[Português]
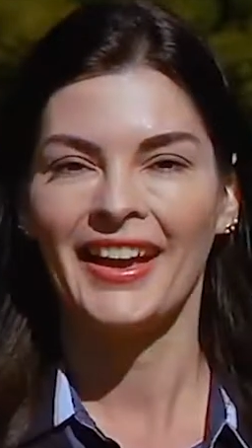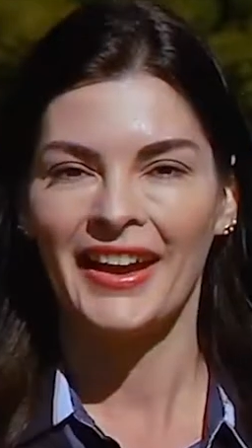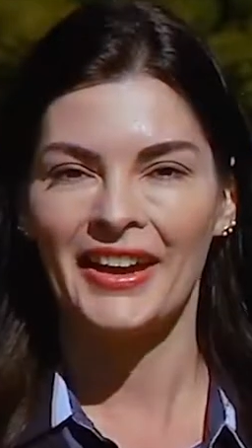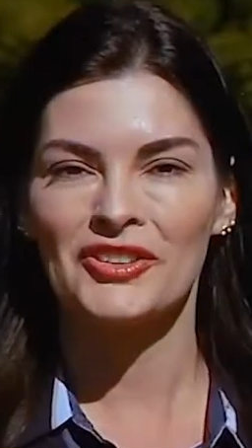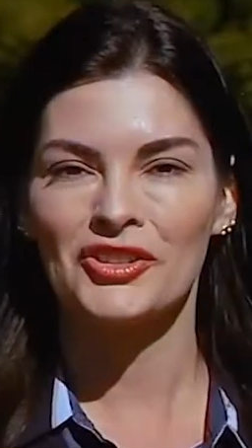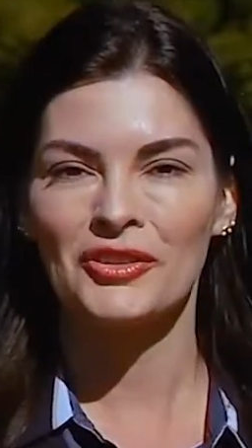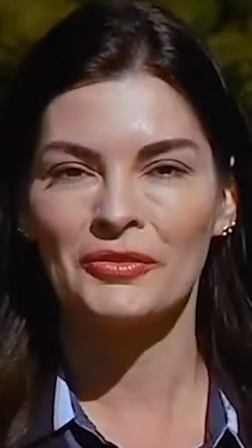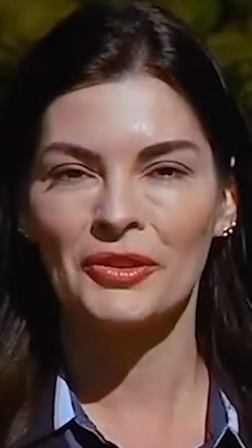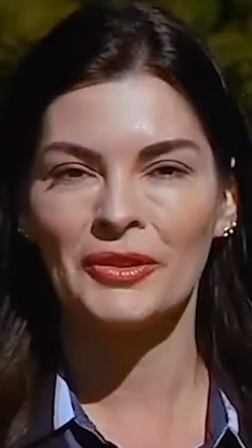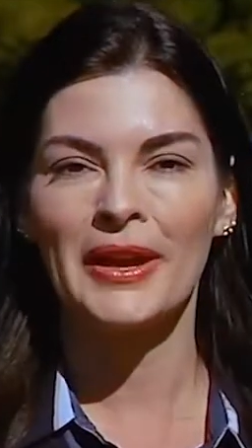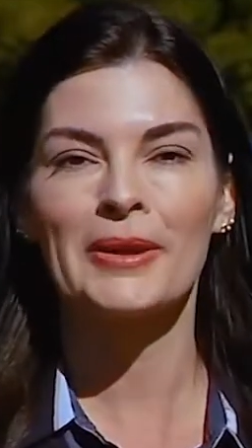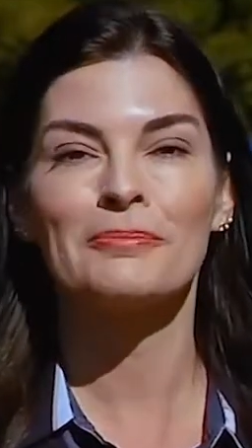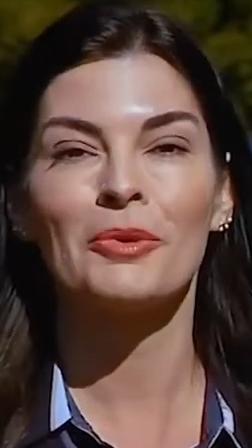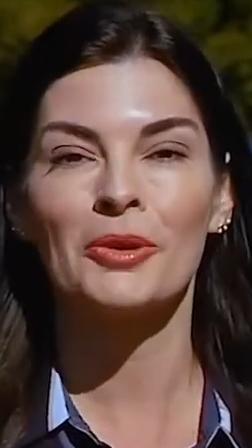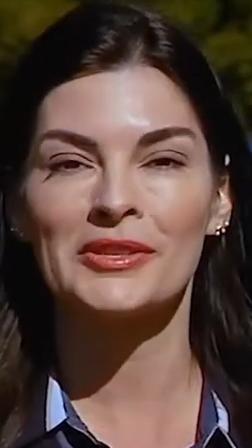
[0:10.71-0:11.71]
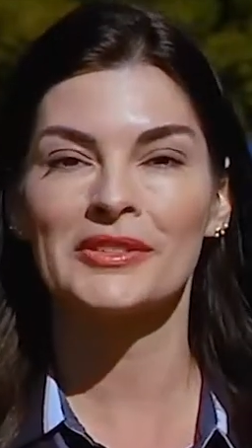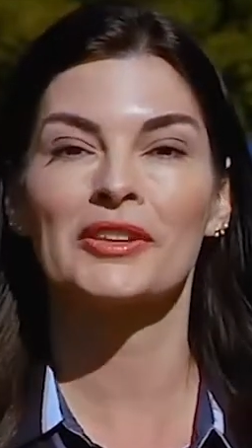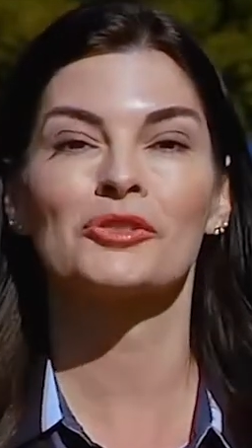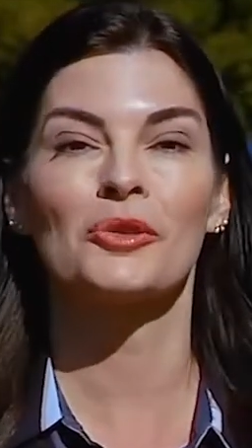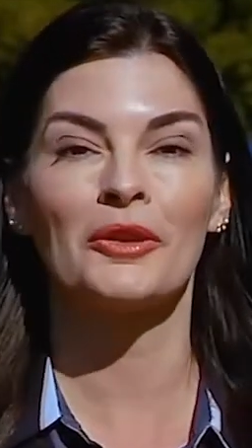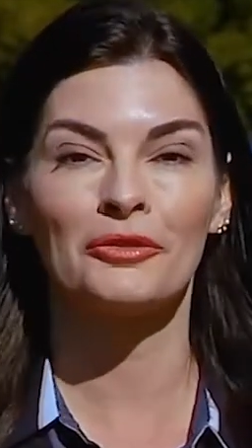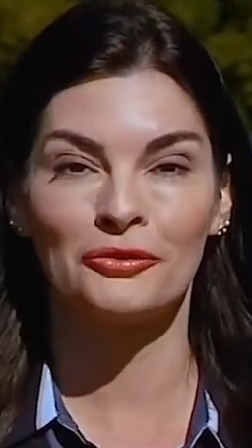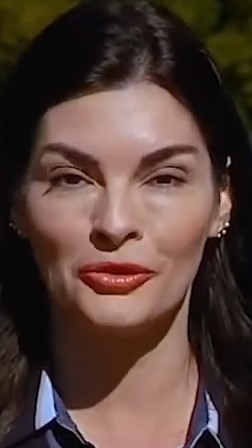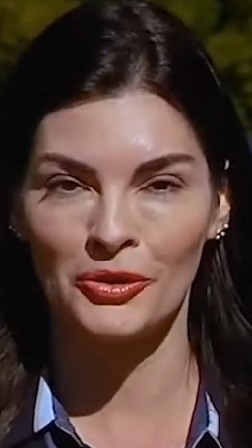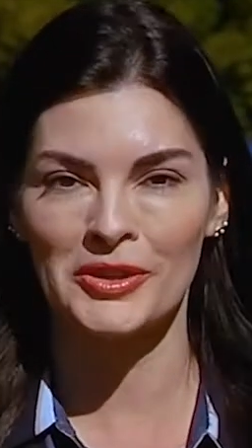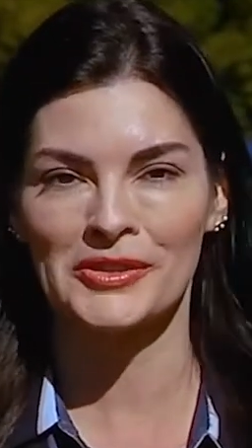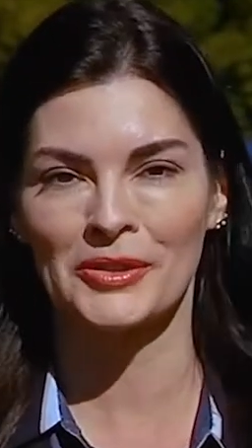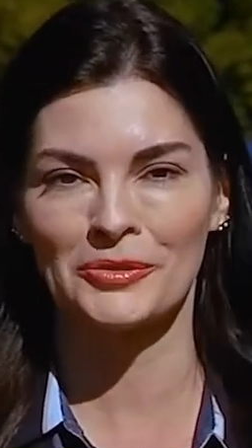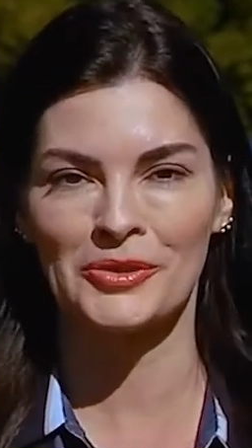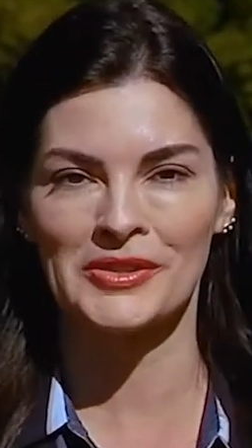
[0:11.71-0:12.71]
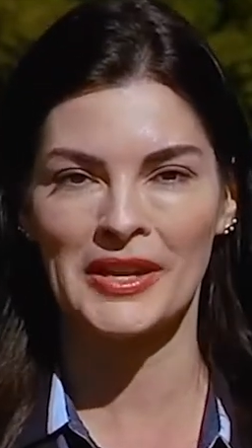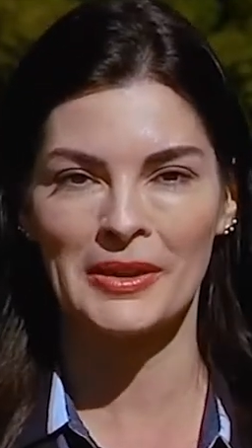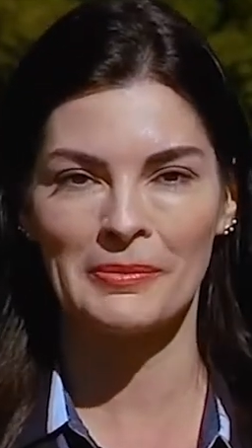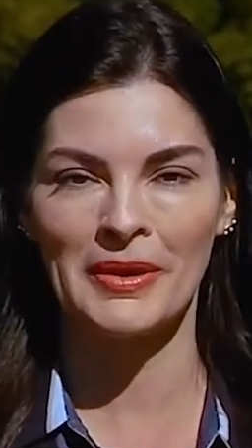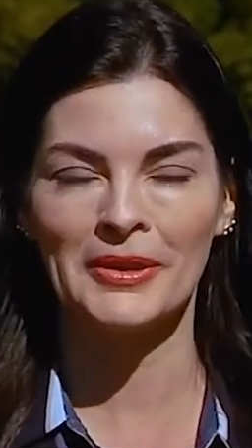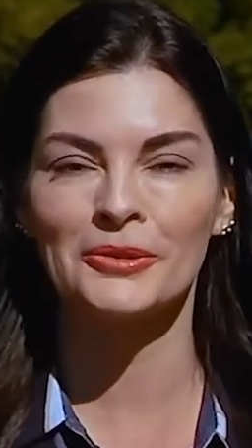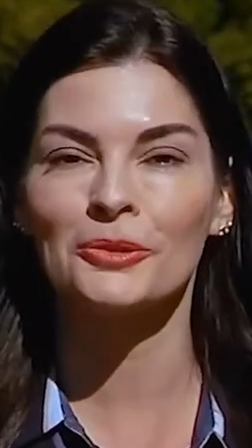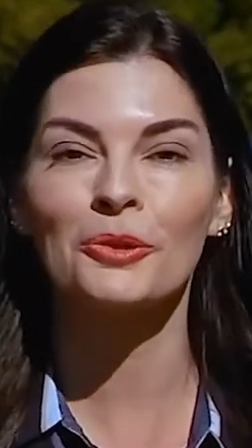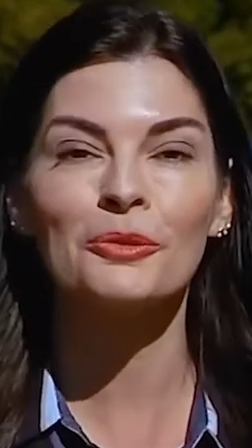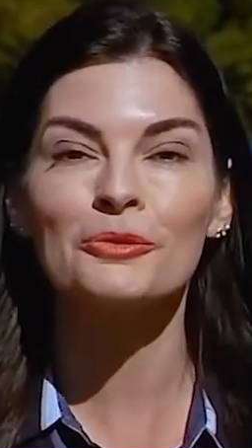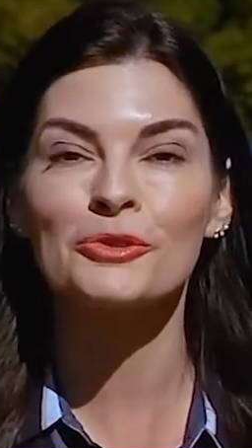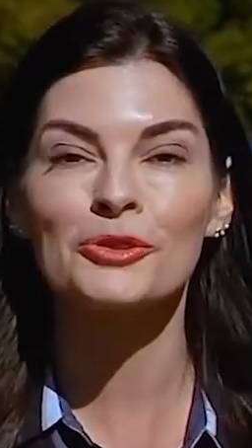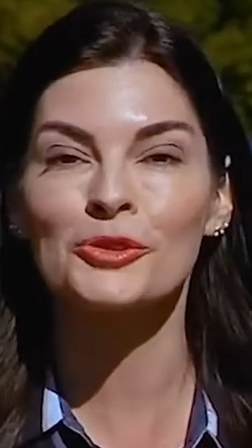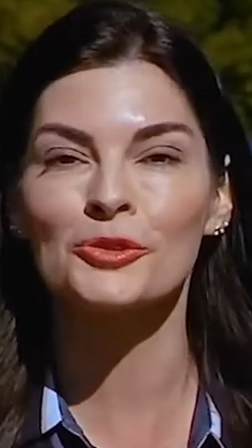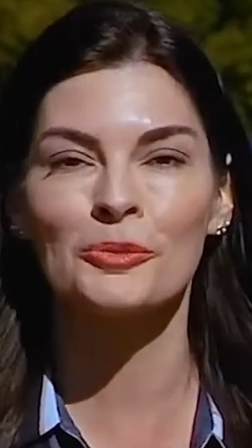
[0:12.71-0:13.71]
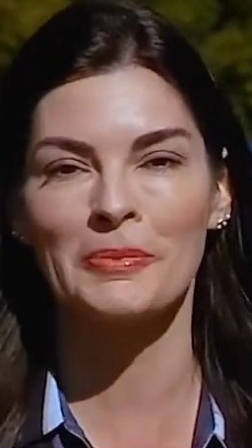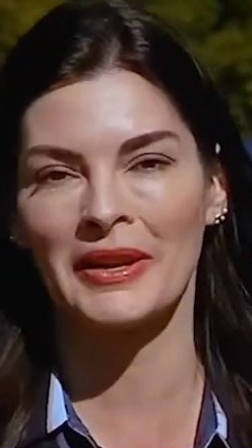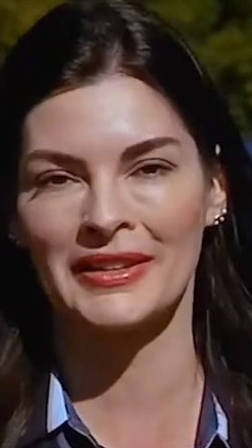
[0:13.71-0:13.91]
A Chevrolet mostra sua força no segmento com um super